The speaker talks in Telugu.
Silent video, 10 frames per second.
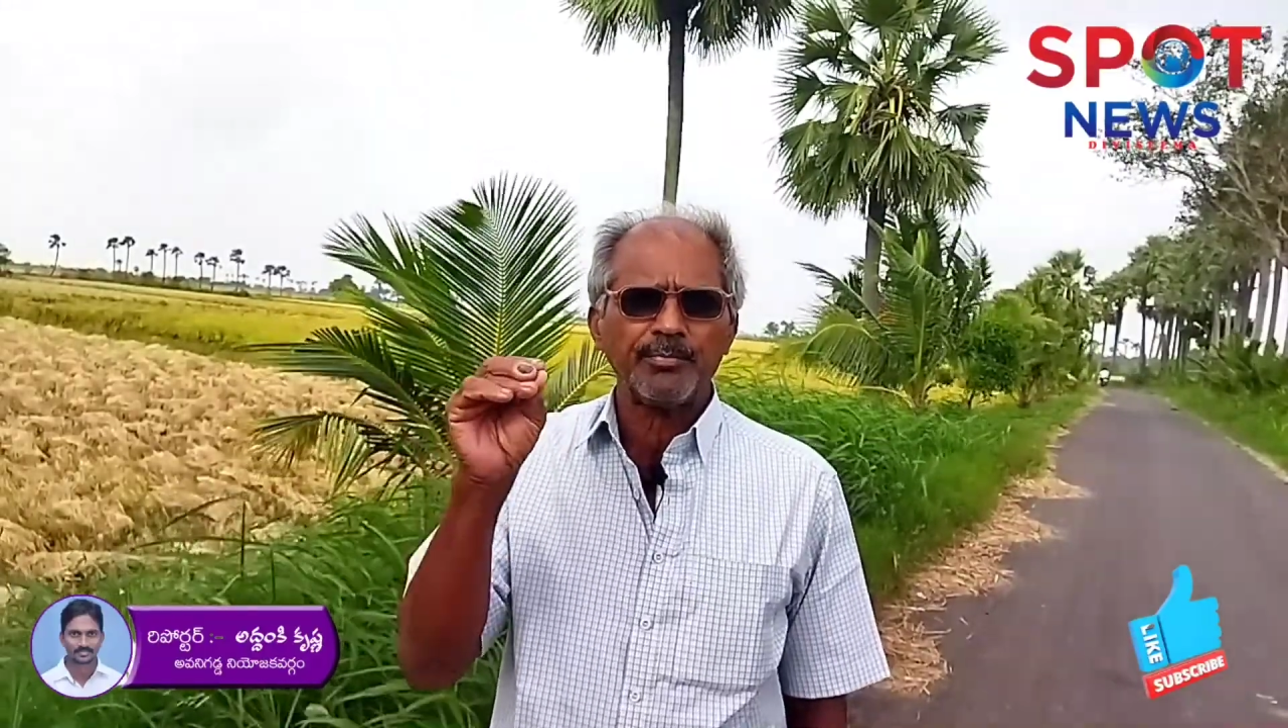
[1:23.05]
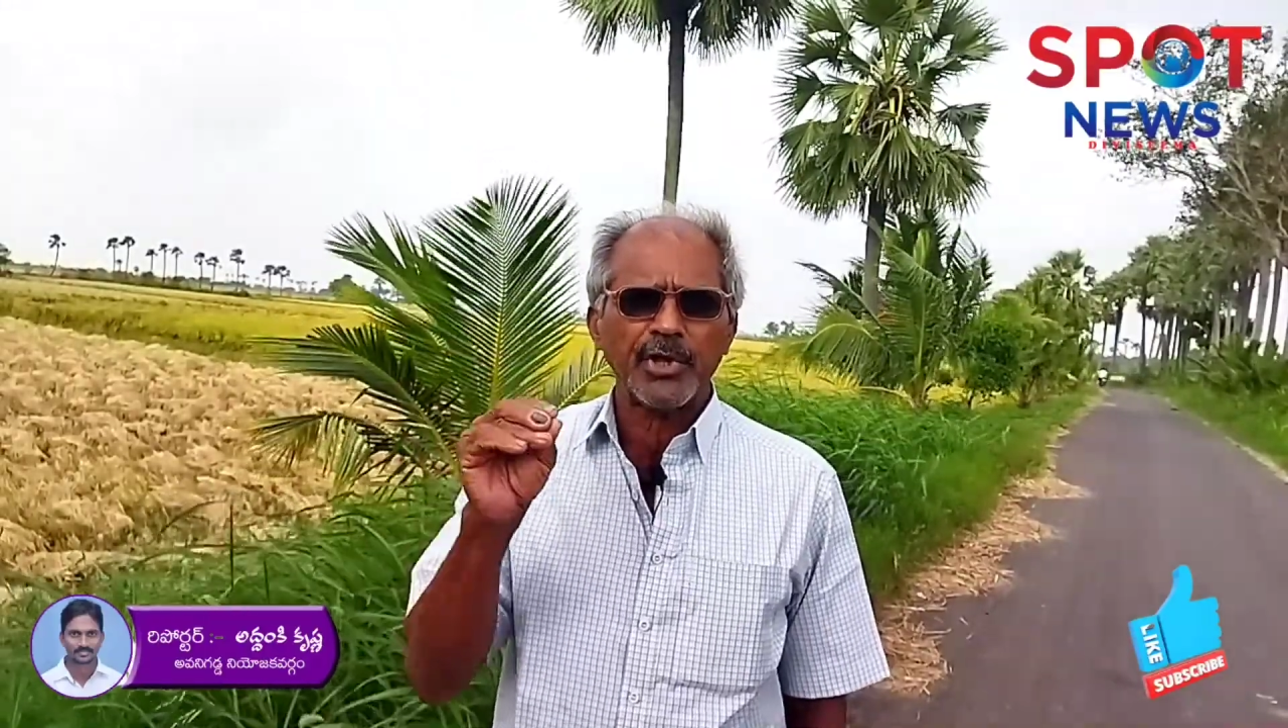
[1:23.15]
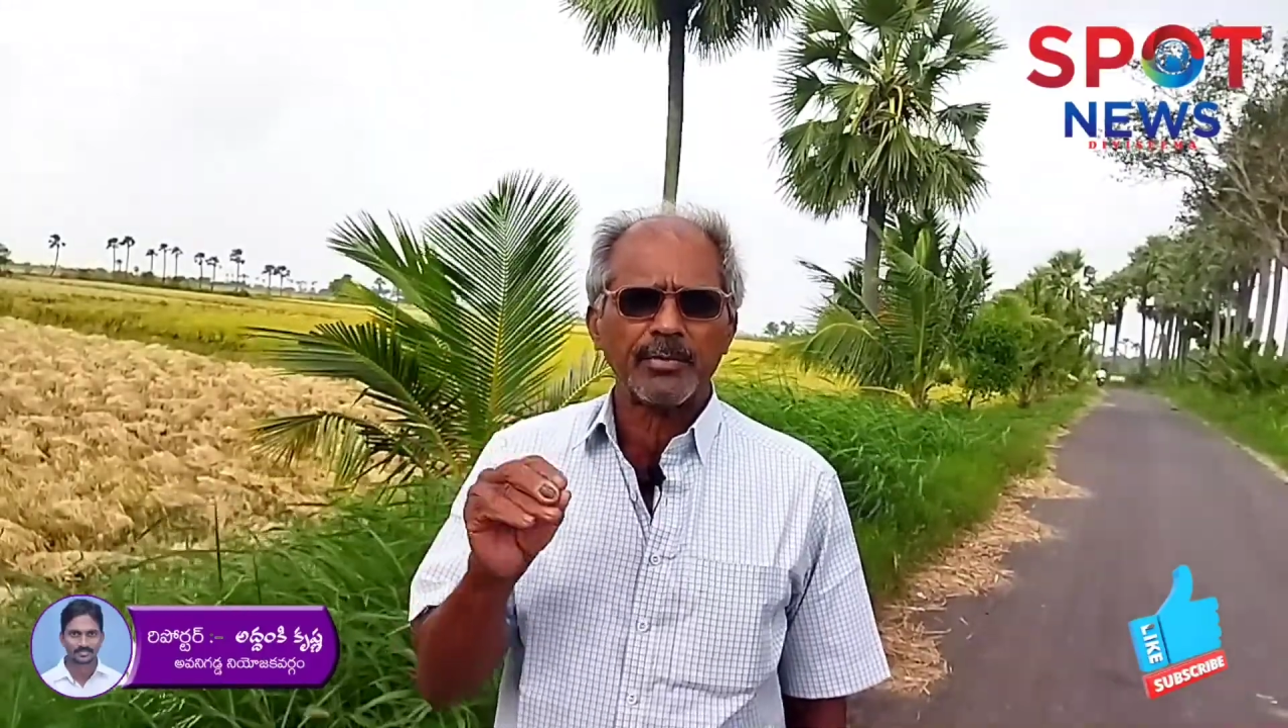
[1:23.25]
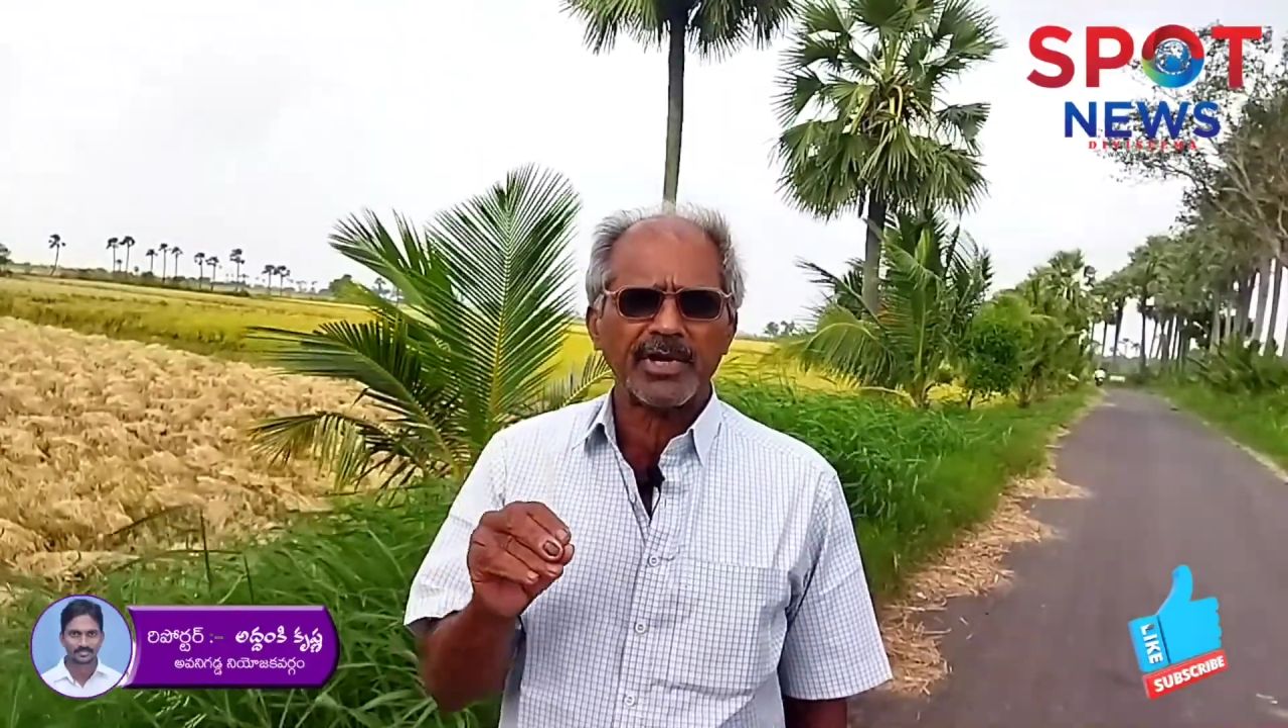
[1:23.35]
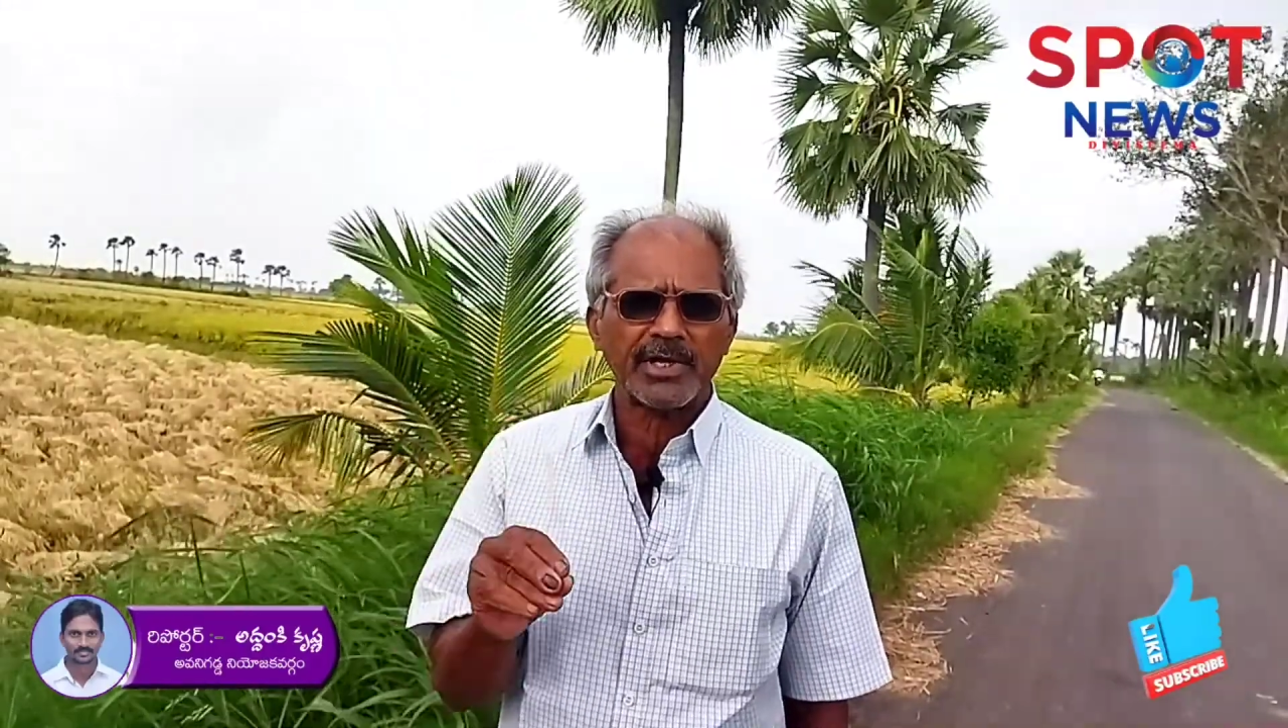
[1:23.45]

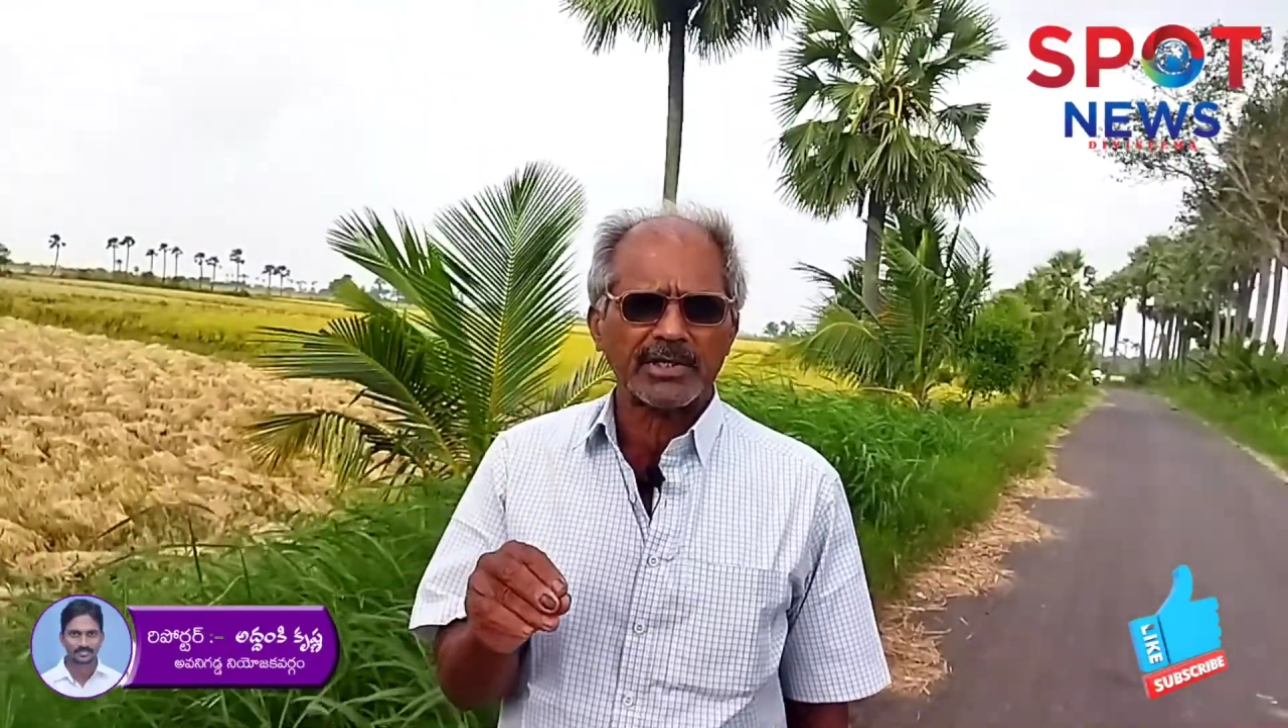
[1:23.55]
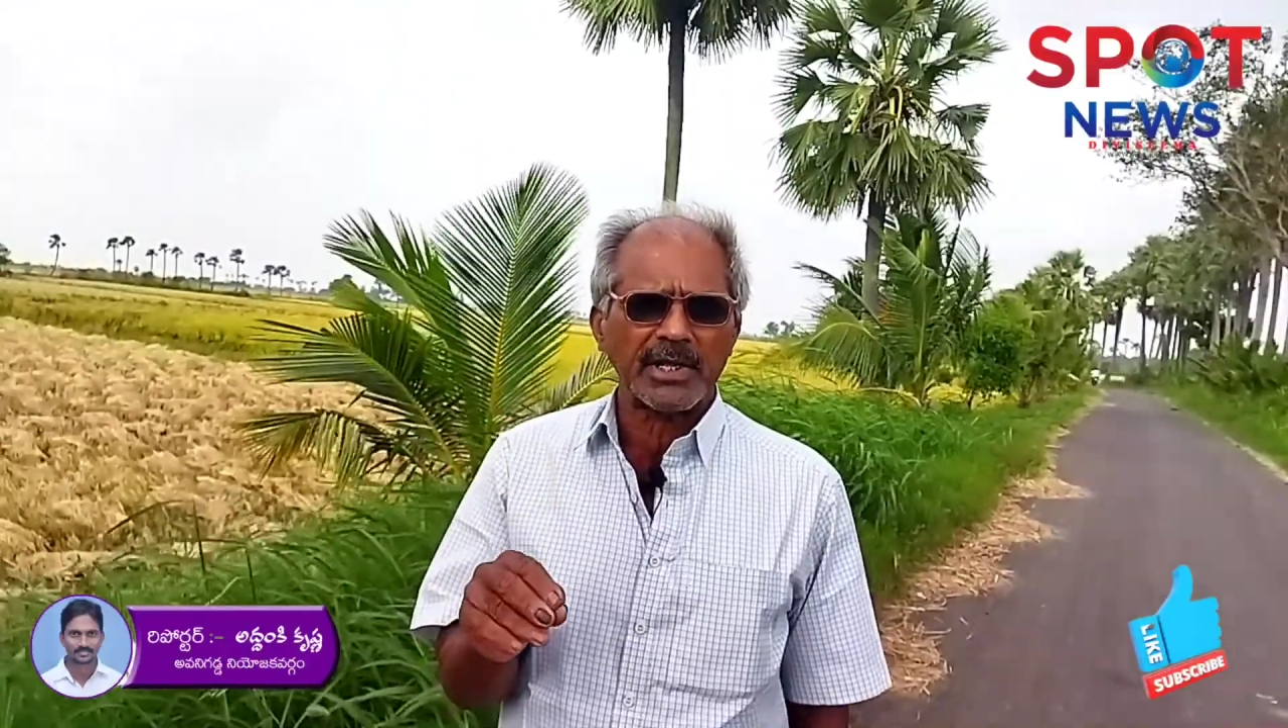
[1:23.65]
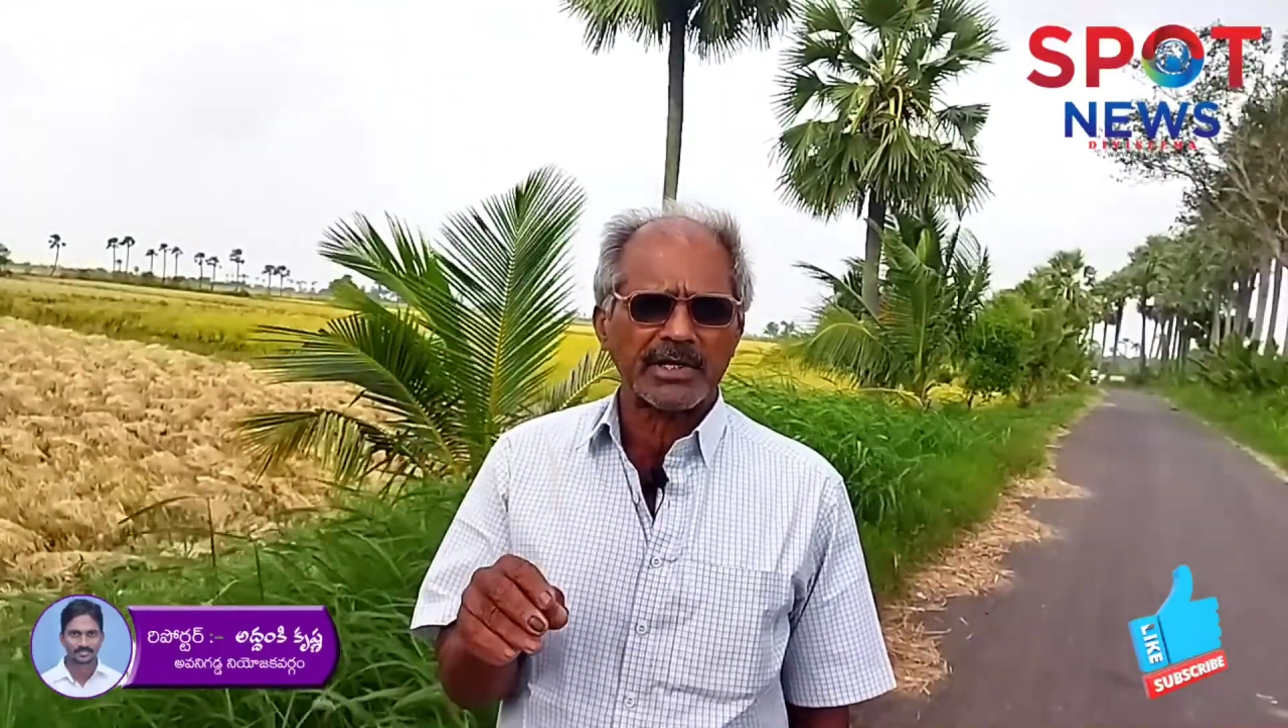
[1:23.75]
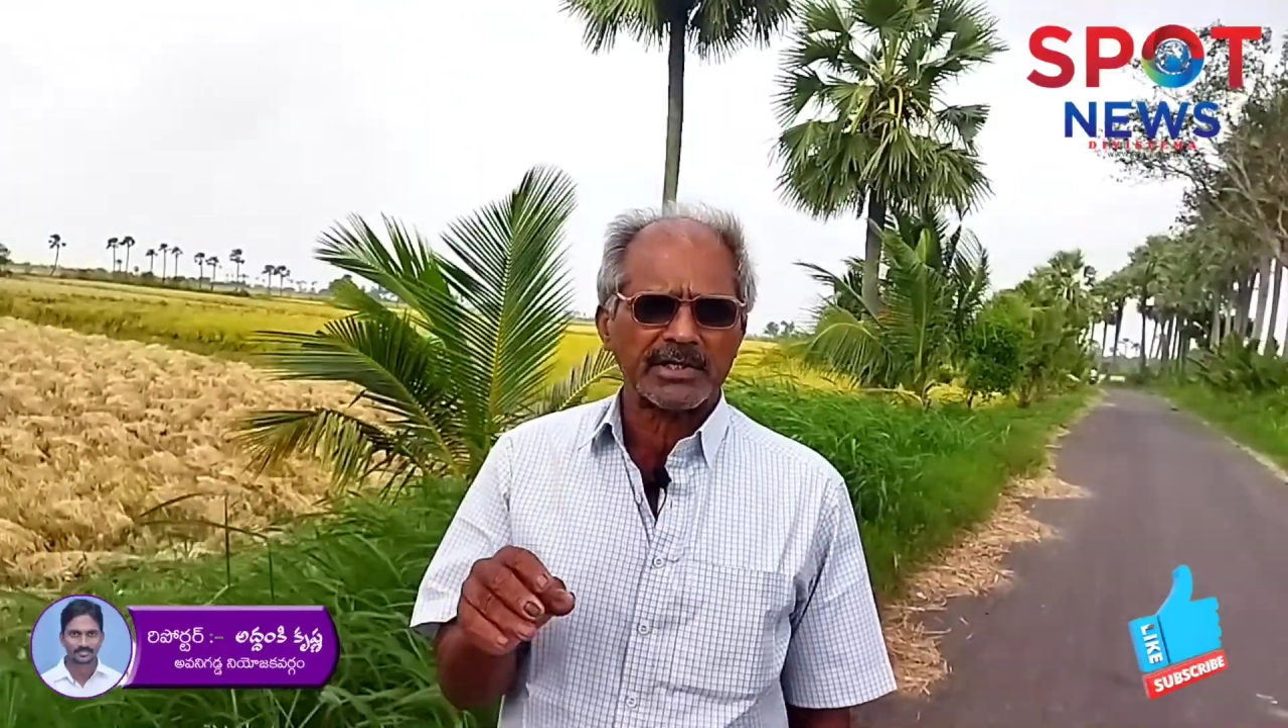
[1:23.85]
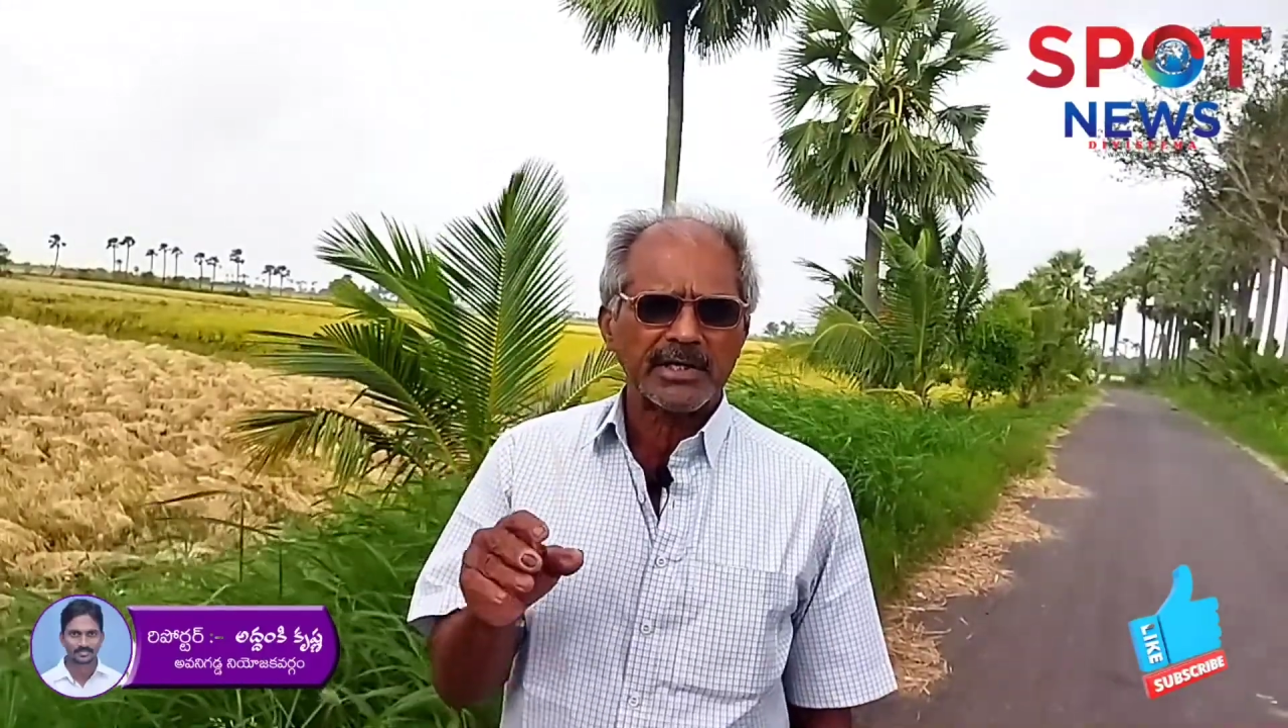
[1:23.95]
పేరు పెట్టారు
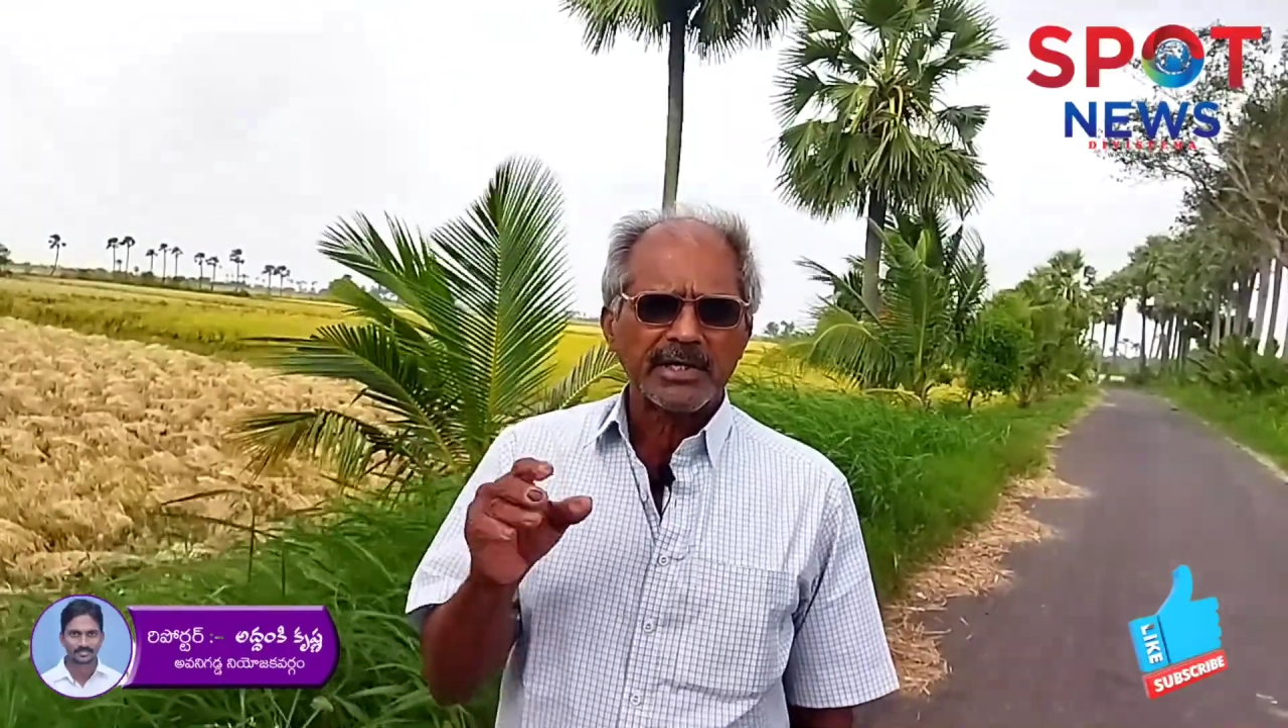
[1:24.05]
దానికి